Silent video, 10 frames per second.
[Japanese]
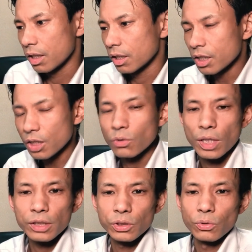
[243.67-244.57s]
え今朝
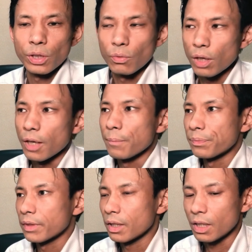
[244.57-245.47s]
のラジオでは
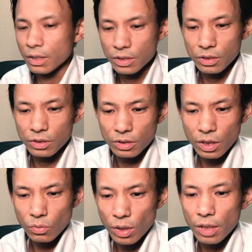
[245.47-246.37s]
実
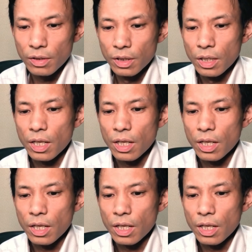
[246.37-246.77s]
際は、